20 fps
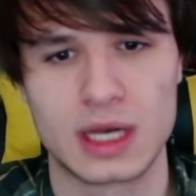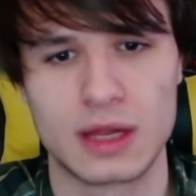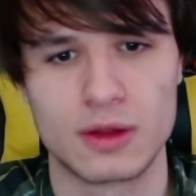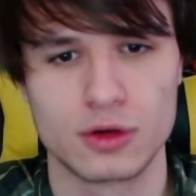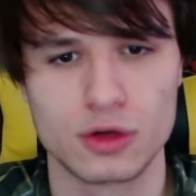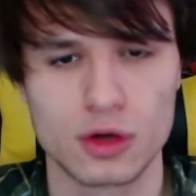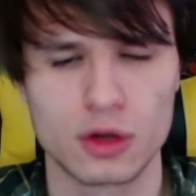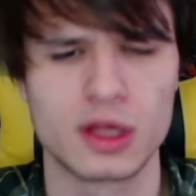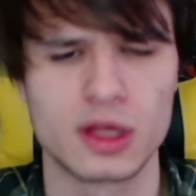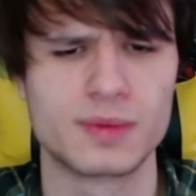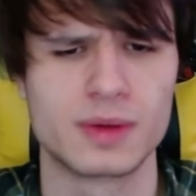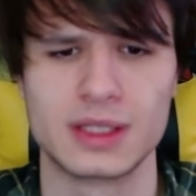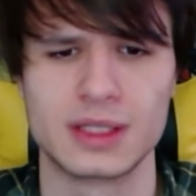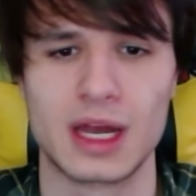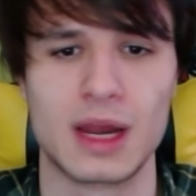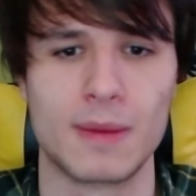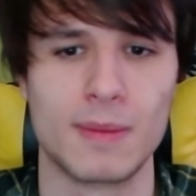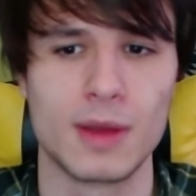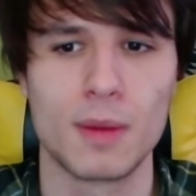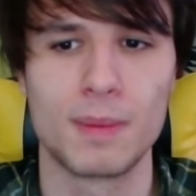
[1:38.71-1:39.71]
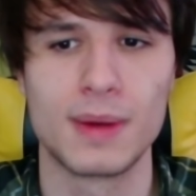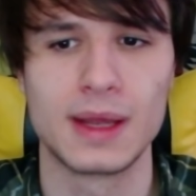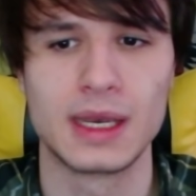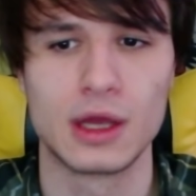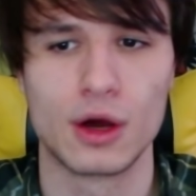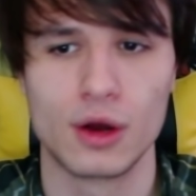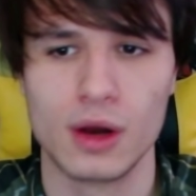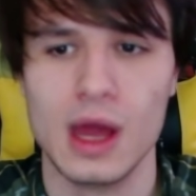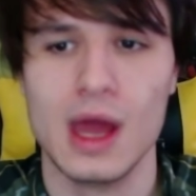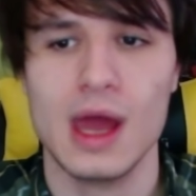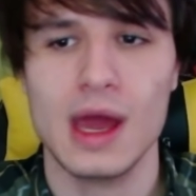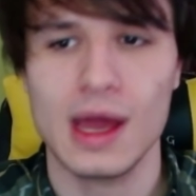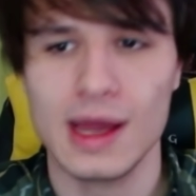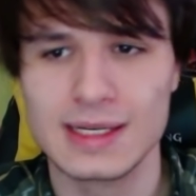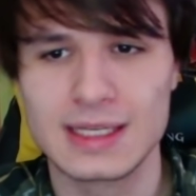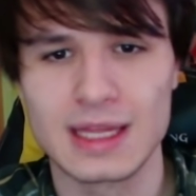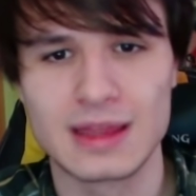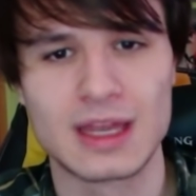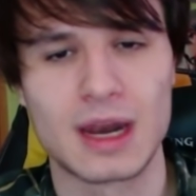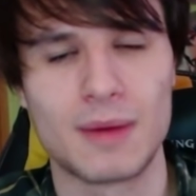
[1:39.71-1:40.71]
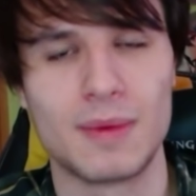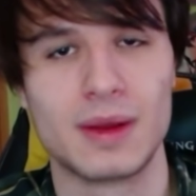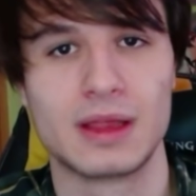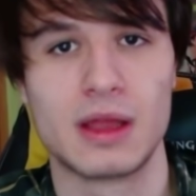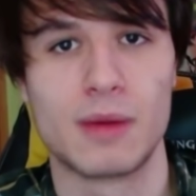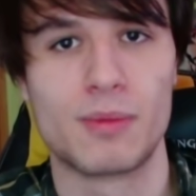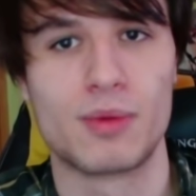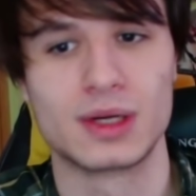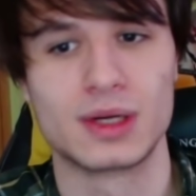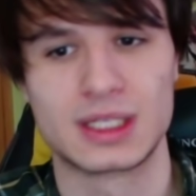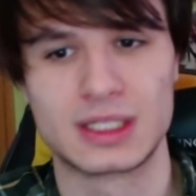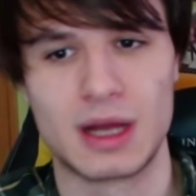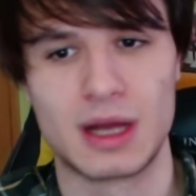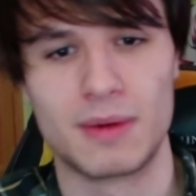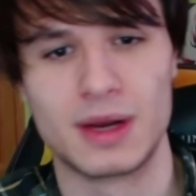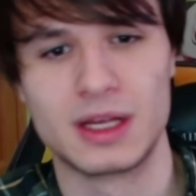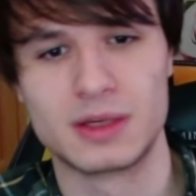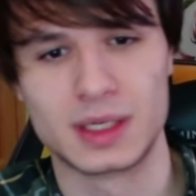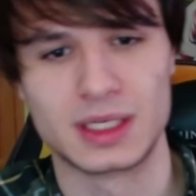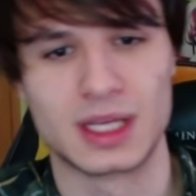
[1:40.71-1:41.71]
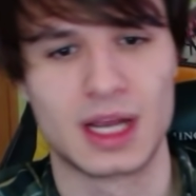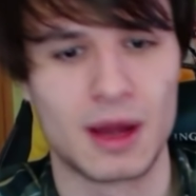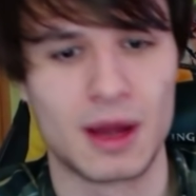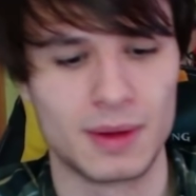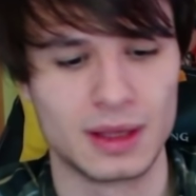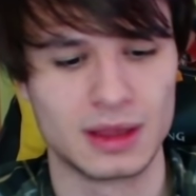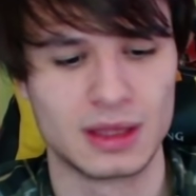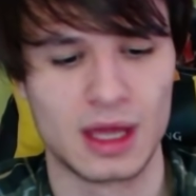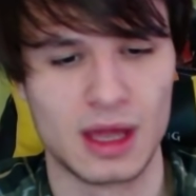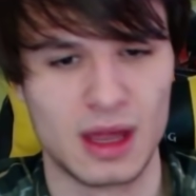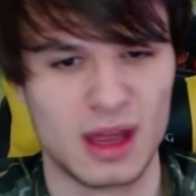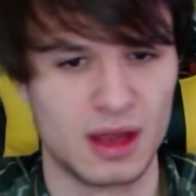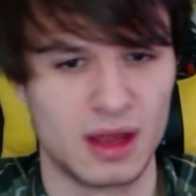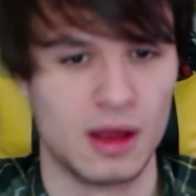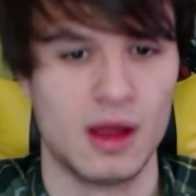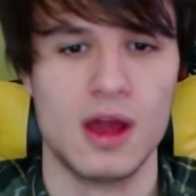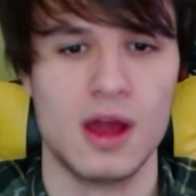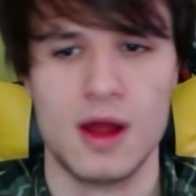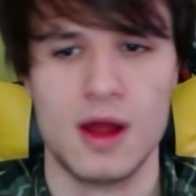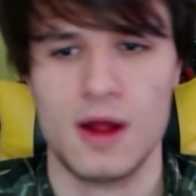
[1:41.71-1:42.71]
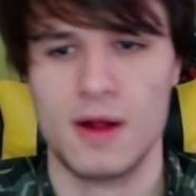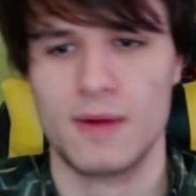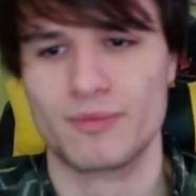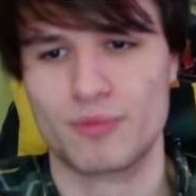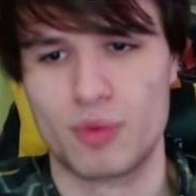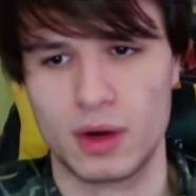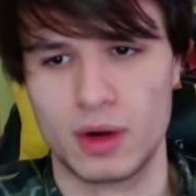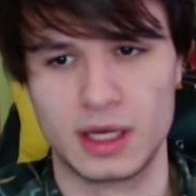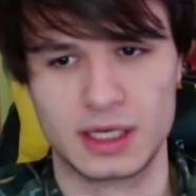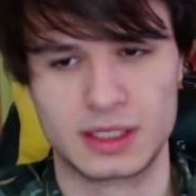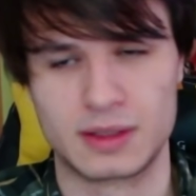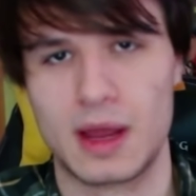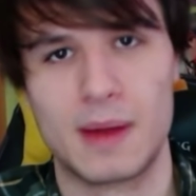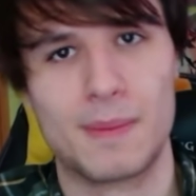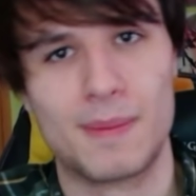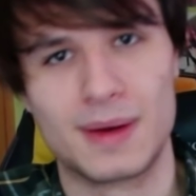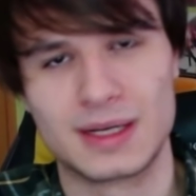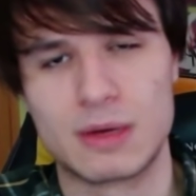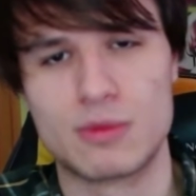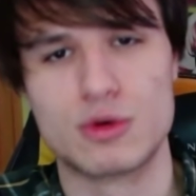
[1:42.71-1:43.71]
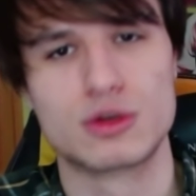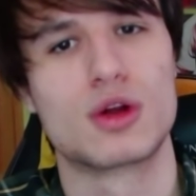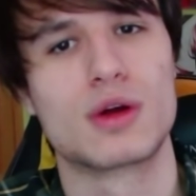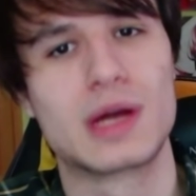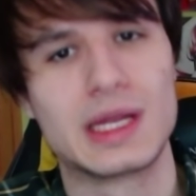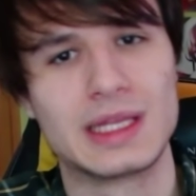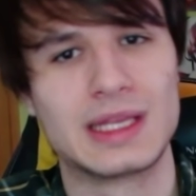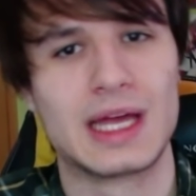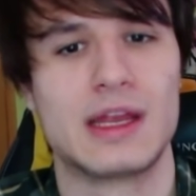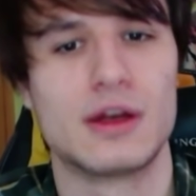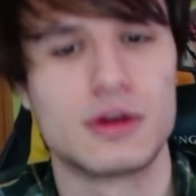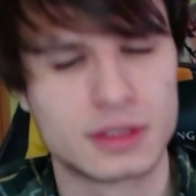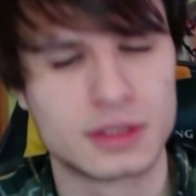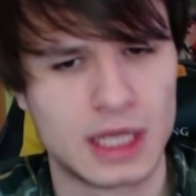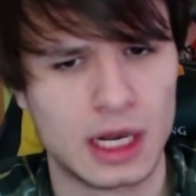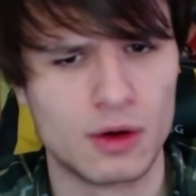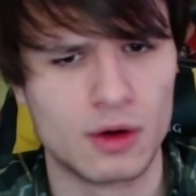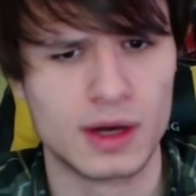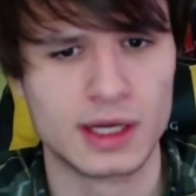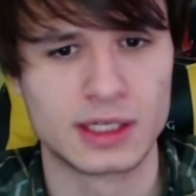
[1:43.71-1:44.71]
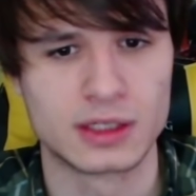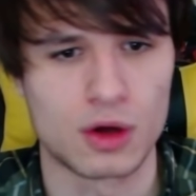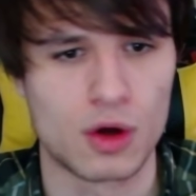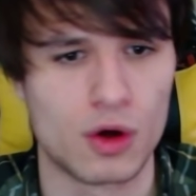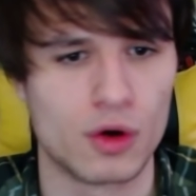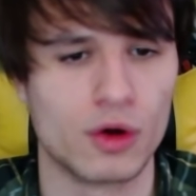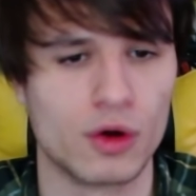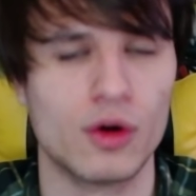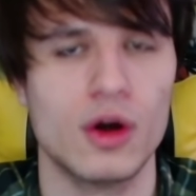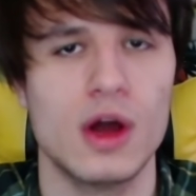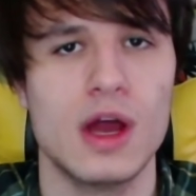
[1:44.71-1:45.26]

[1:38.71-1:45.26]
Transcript: Yo después daré mi opinión opinión y sinceramente pues sabréis básicamente pues en base a vuestro criterio si lo es o no.